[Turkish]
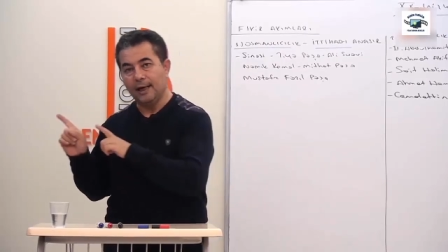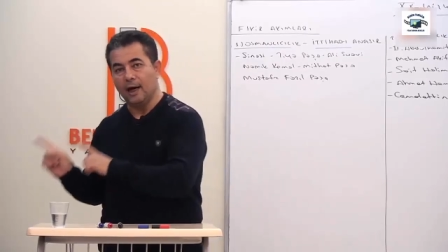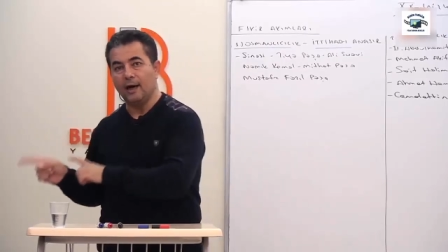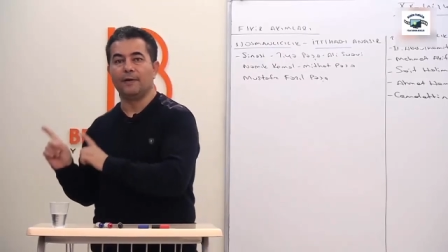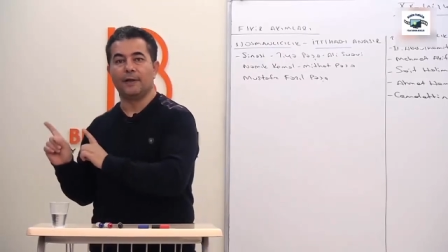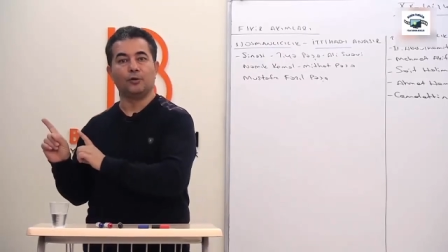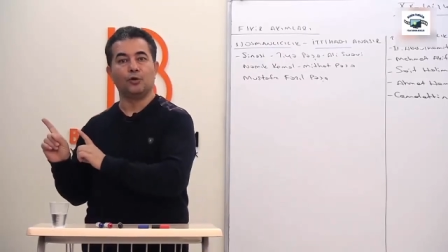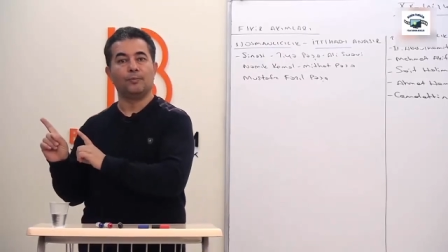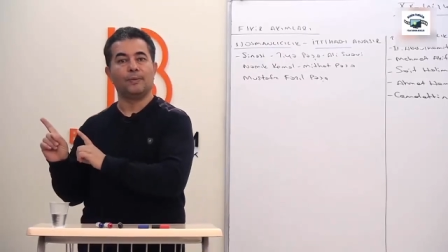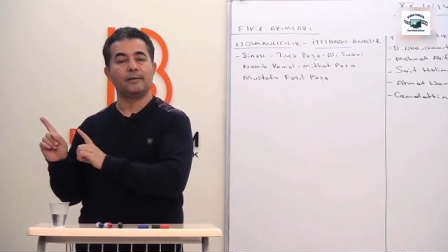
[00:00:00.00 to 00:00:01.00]
Havra'da
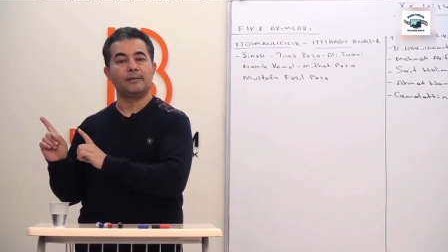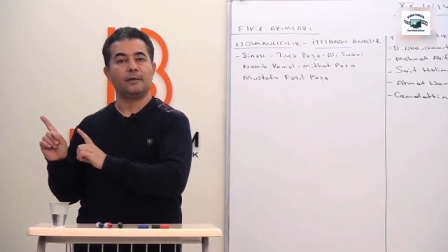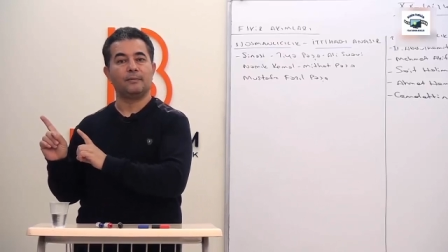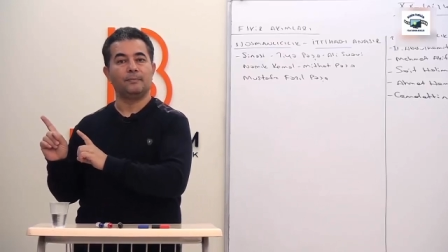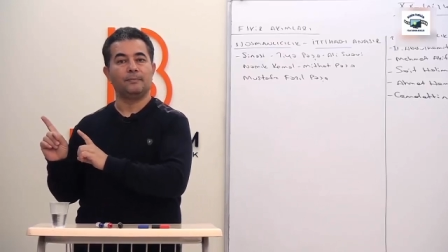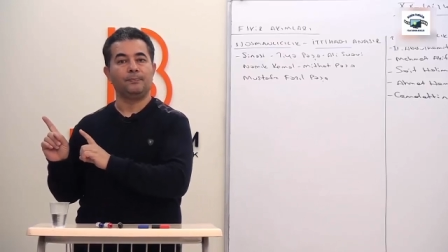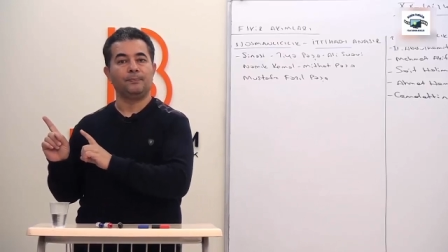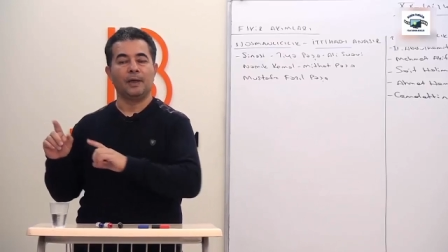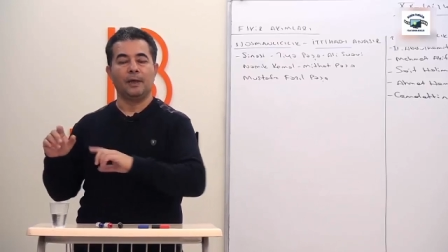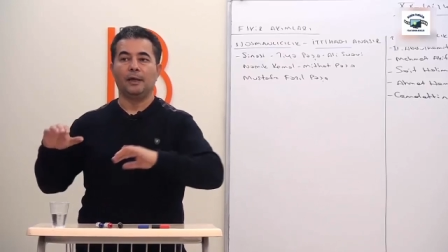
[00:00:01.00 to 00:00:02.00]
görmek isterim.
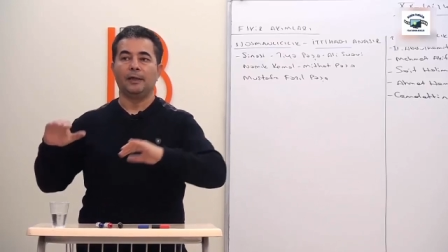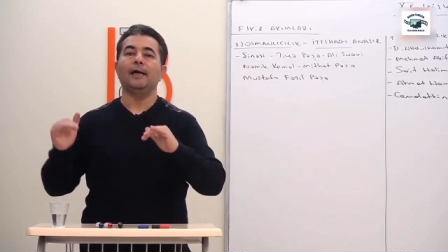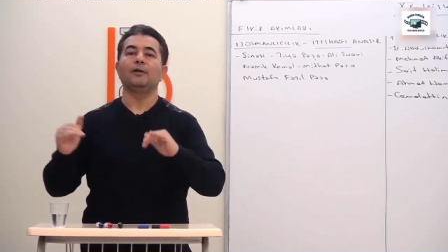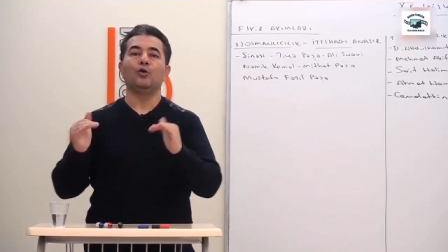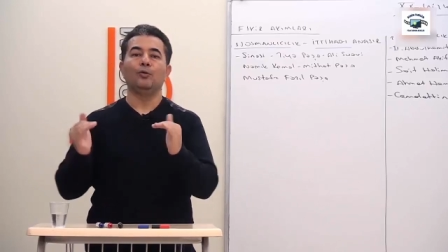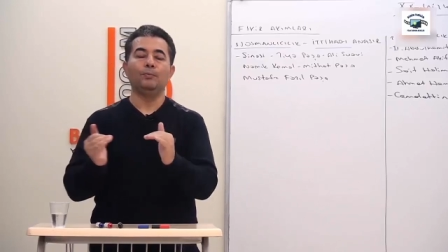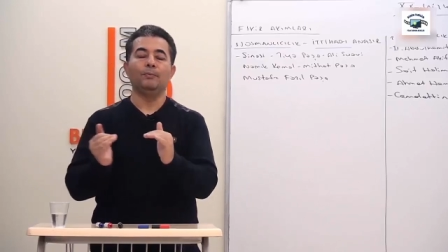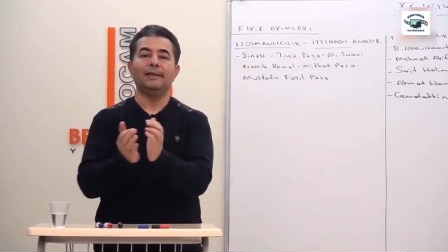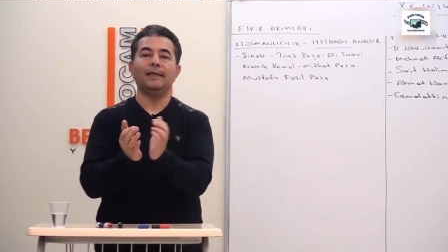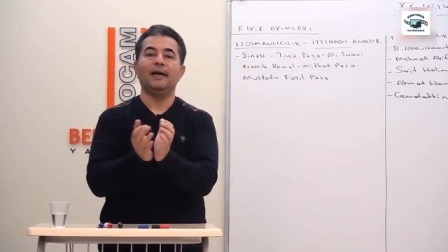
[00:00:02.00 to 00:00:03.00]
Yani
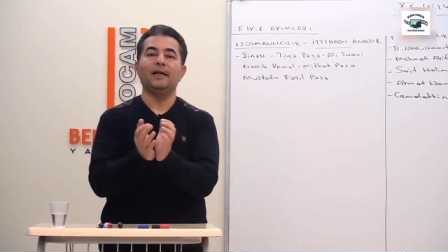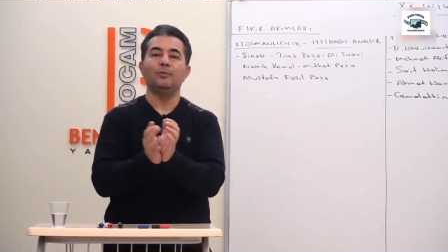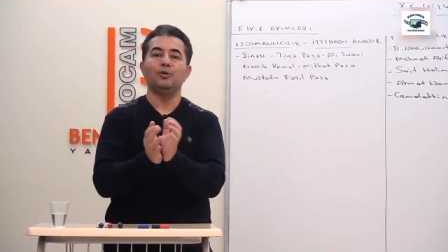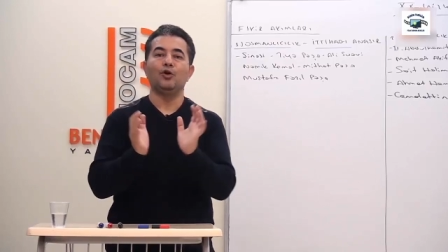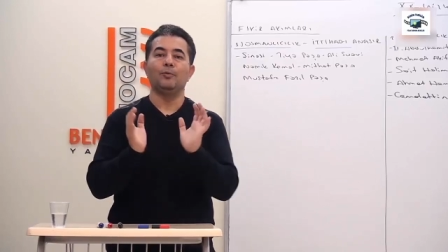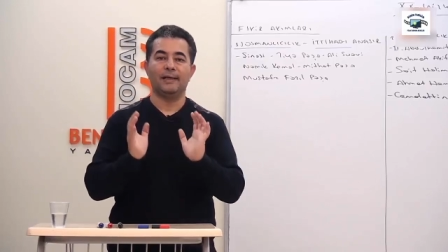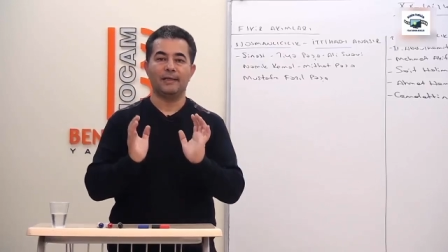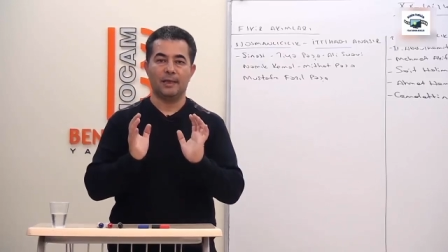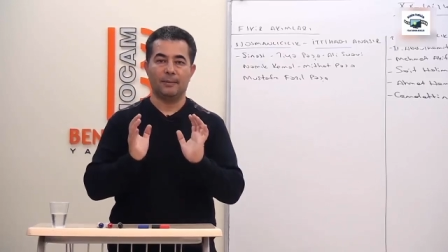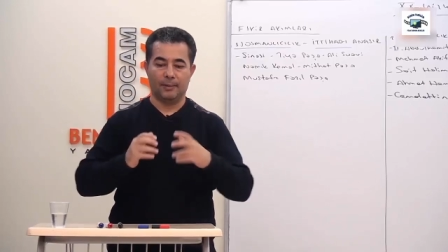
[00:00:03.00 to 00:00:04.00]
toplumda din ayrımı görmek
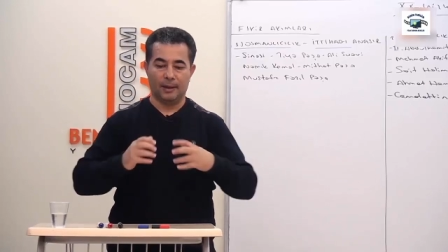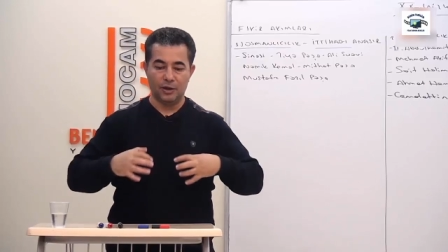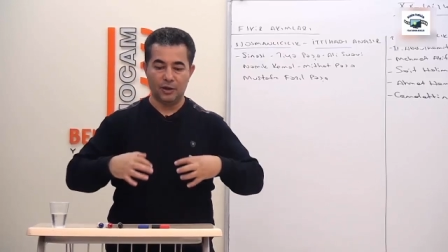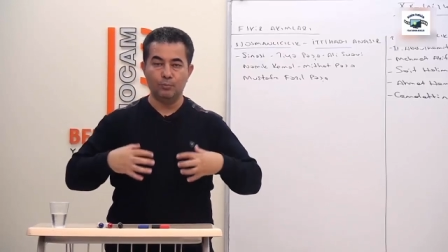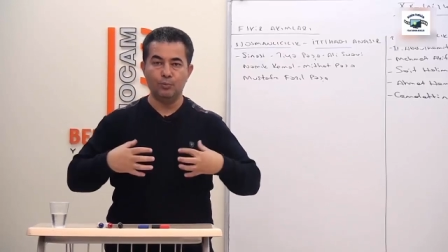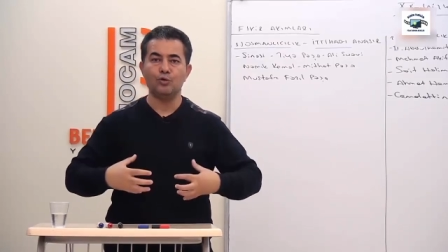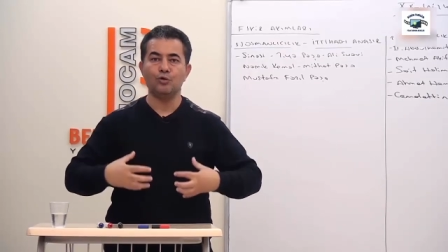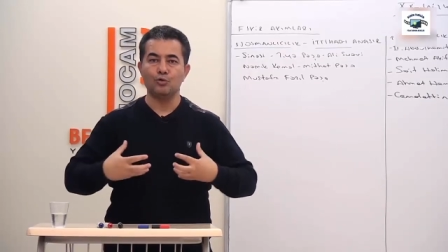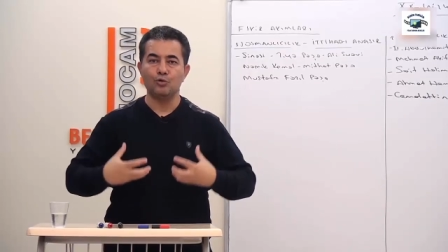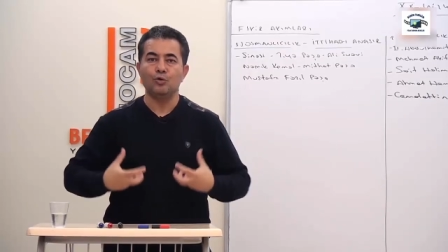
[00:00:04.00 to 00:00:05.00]
istemem dedi. İşte bu
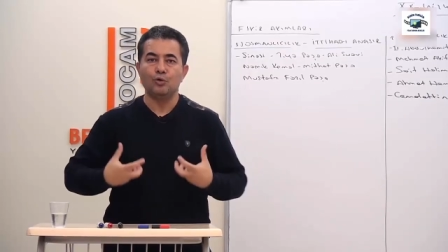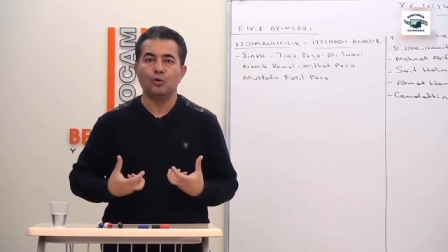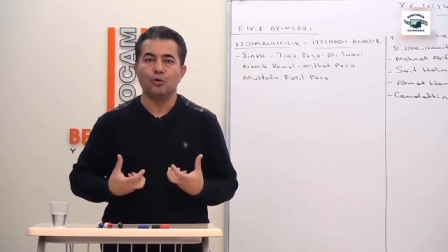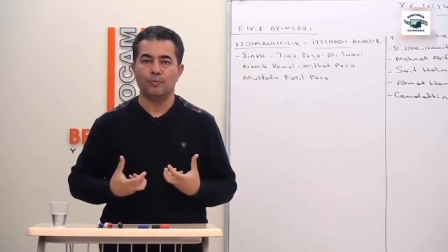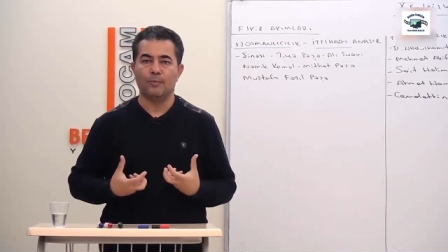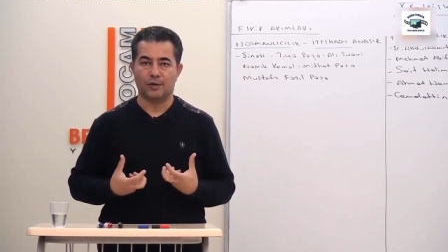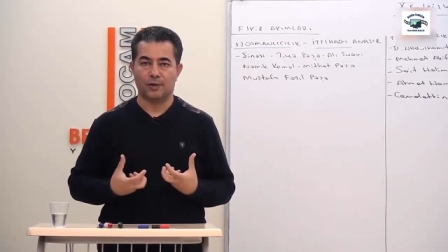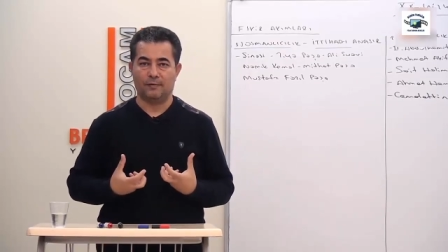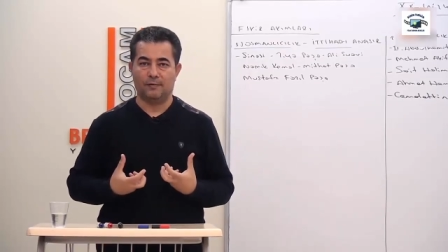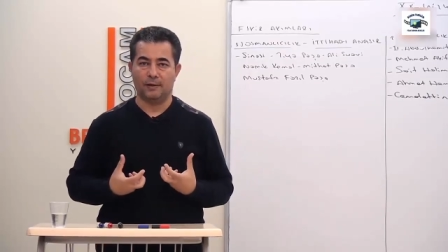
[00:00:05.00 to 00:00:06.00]
sözün ruhunda
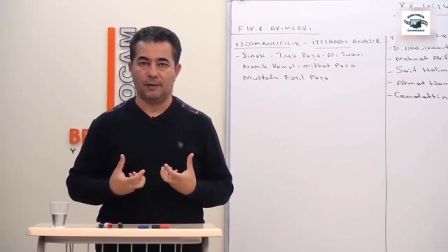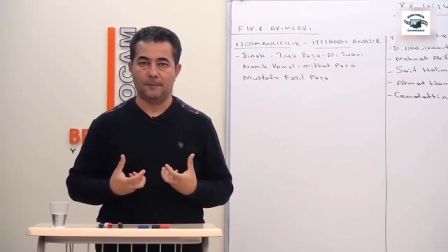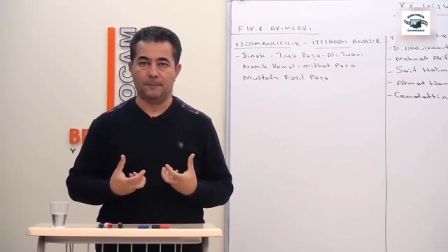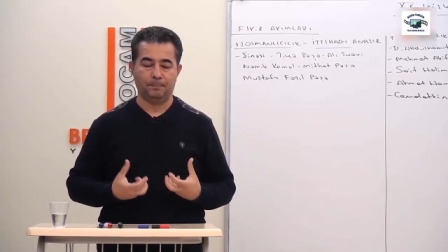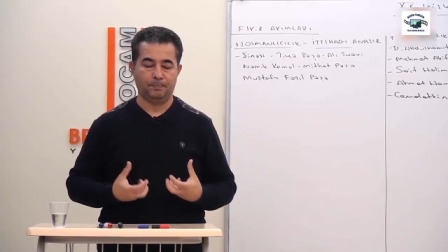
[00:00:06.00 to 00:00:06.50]
Osmancılık vardır.